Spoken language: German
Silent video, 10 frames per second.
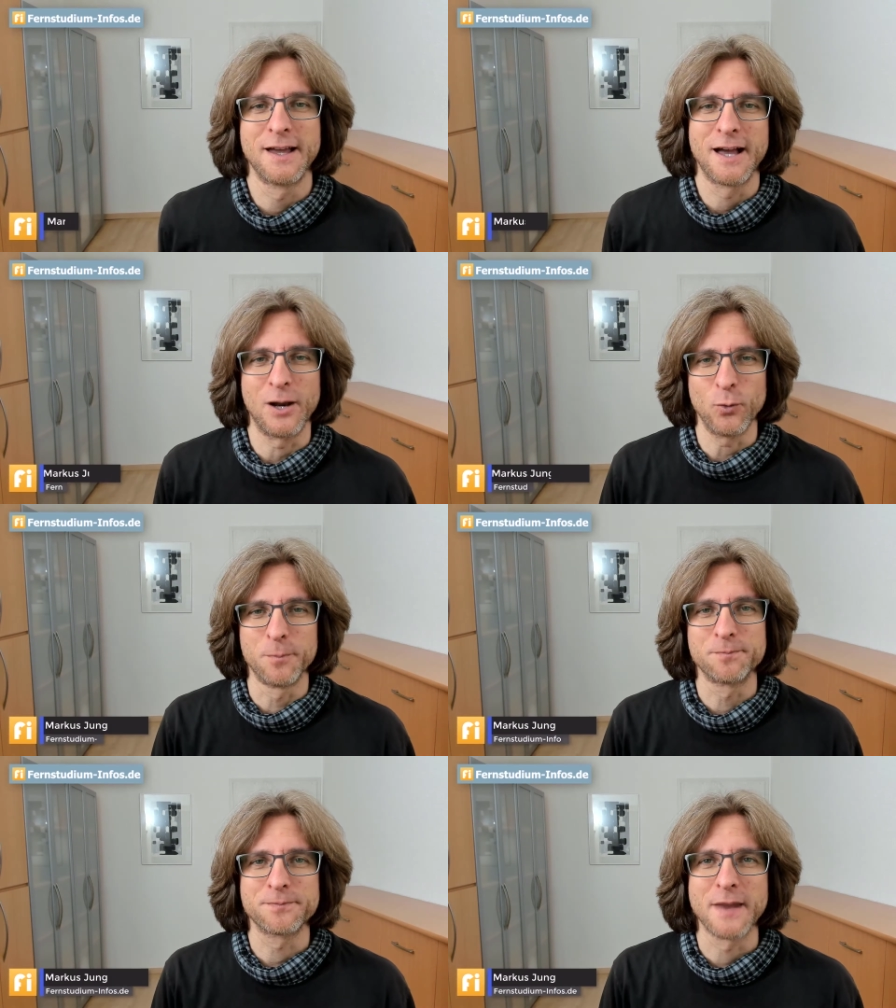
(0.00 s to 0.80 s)

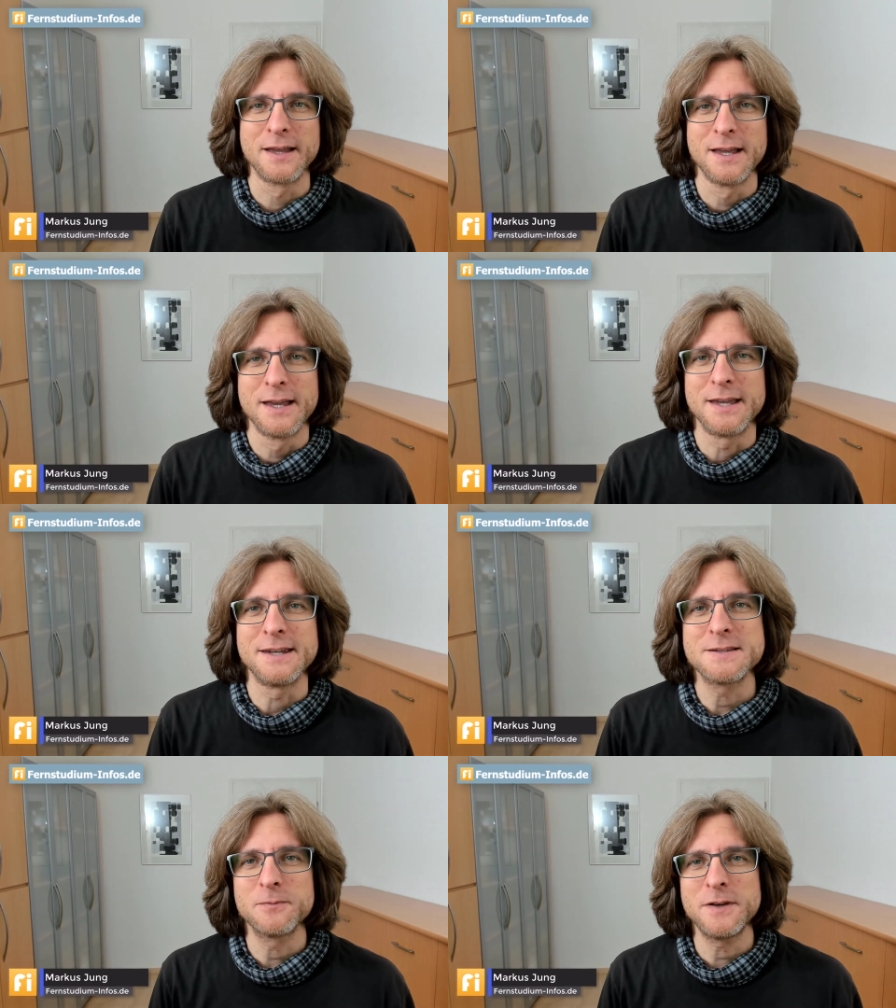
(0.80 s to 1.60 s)
Hallo! In
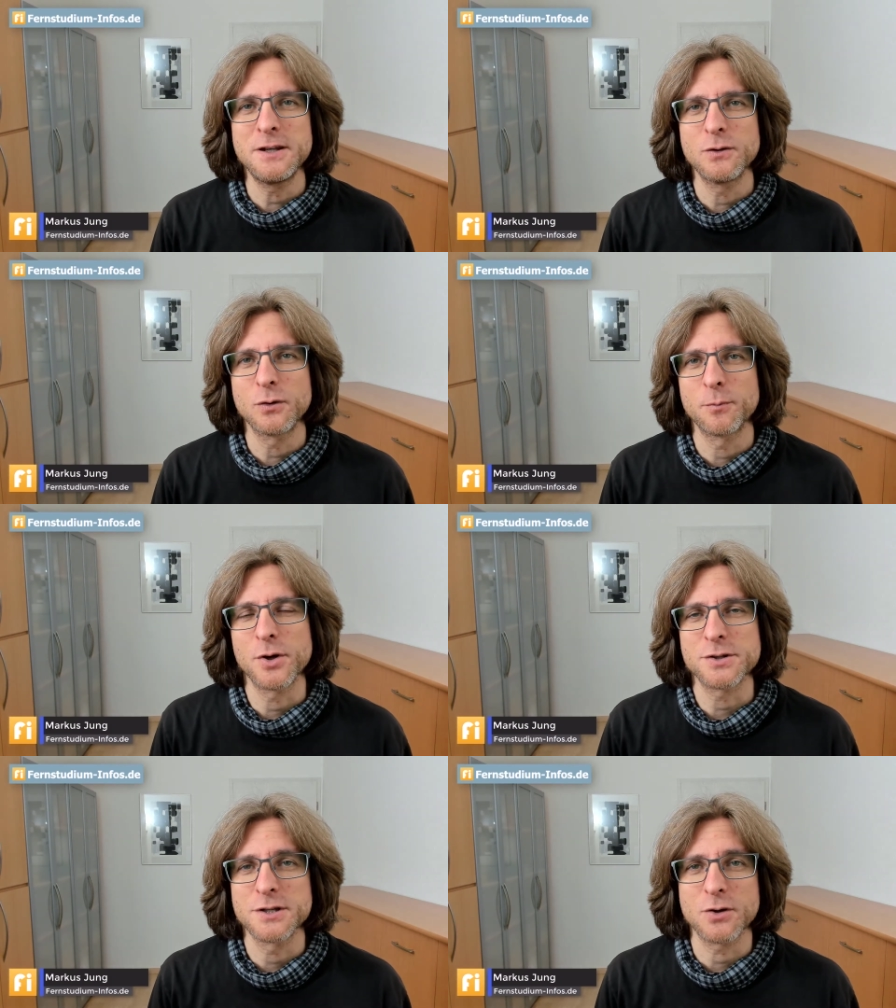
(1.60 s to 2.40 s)
diesem Video
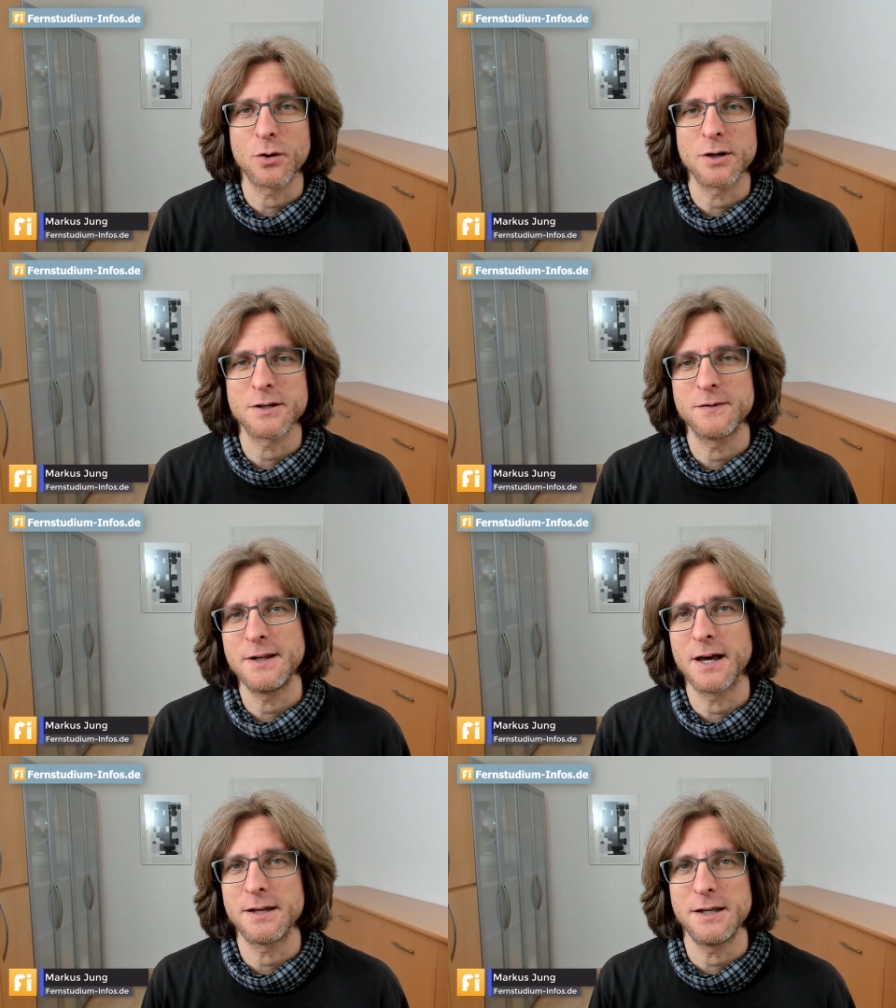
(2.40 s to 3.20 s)
möchte ich euch
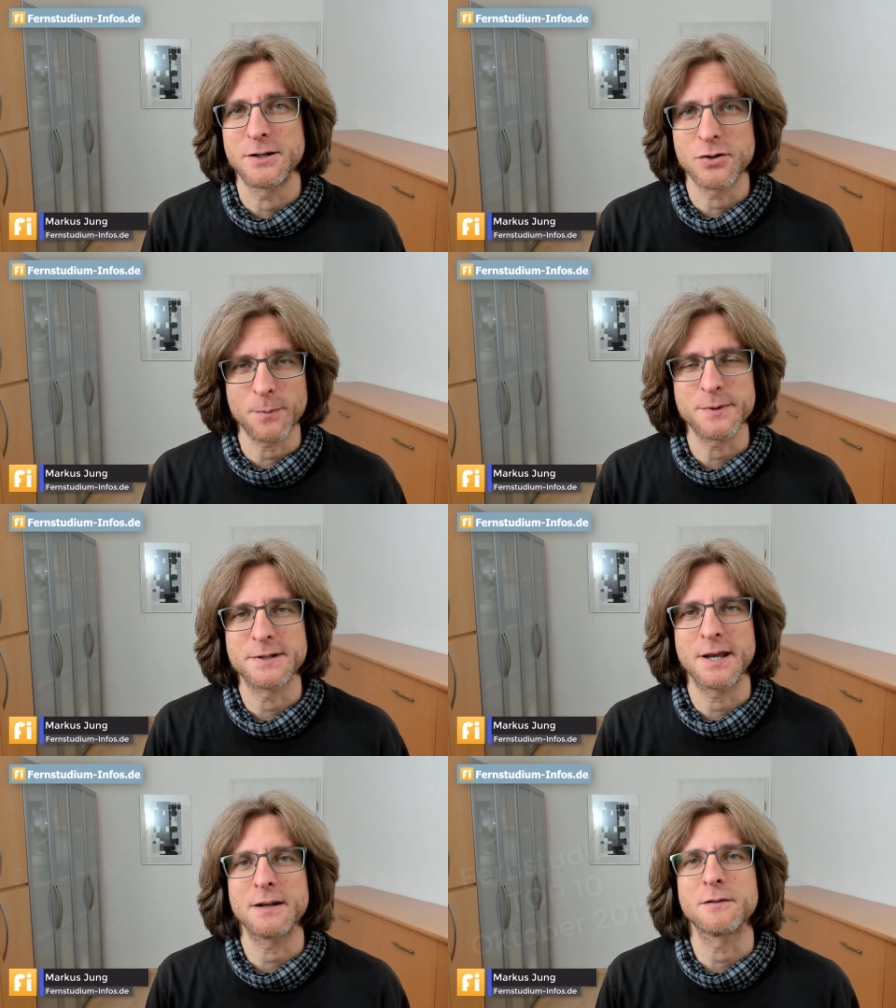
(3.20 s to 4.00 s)
wieder die
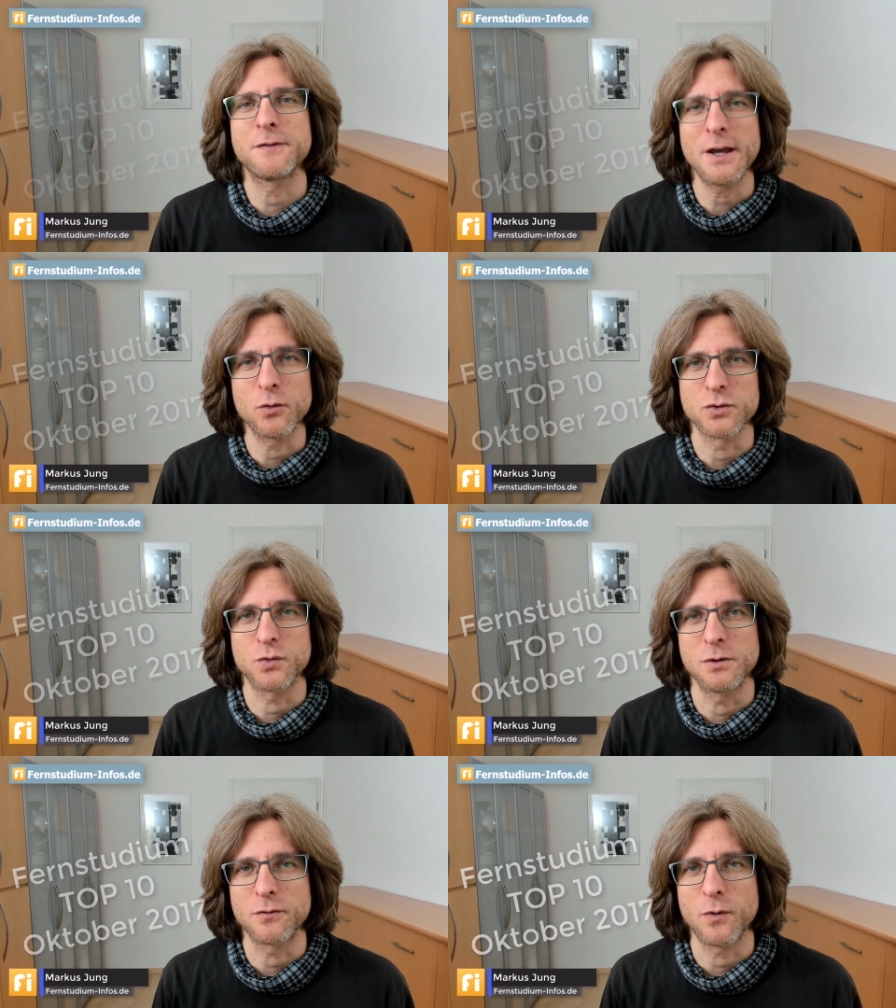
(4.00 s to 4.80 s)
Top 10
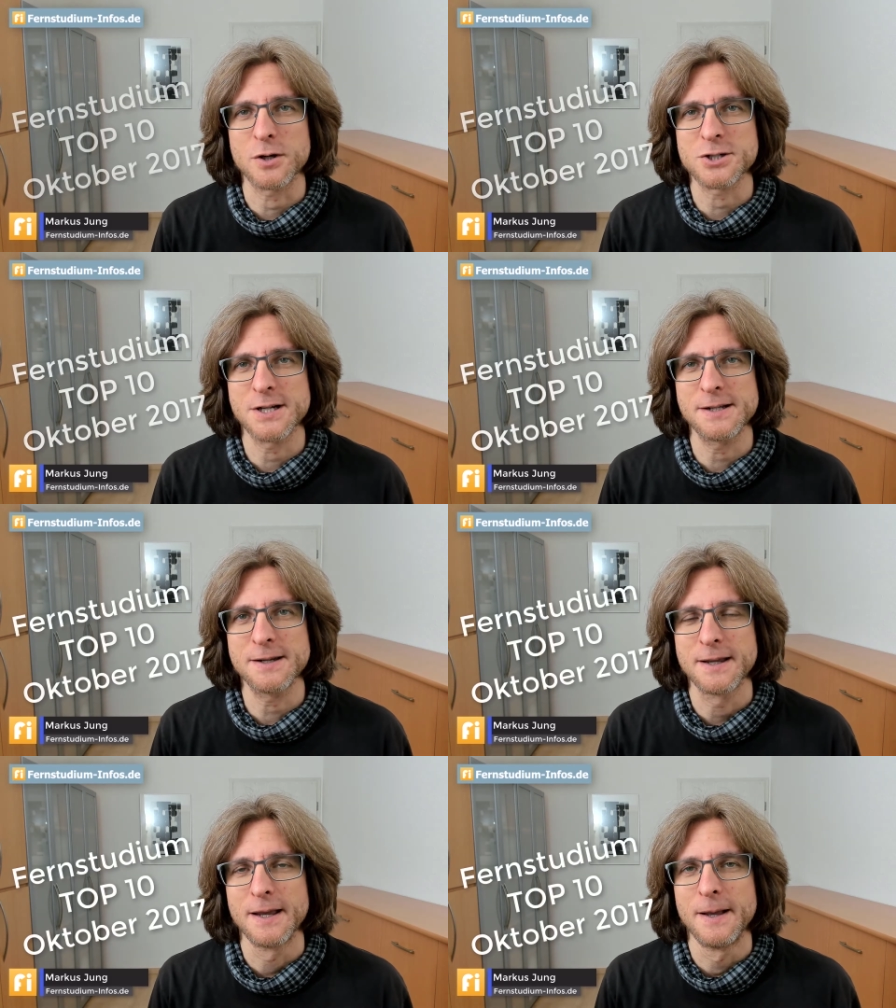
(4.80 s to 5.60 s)
Fernhochschulen
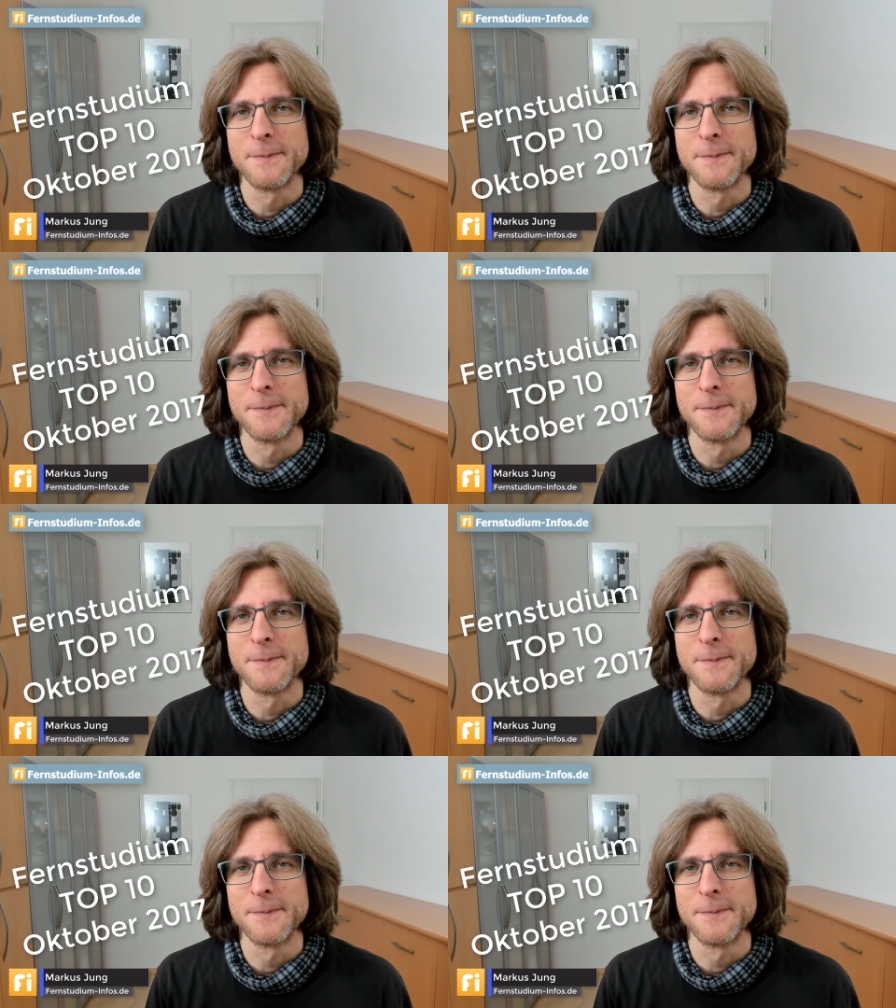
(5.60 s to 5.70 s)
vorstellen,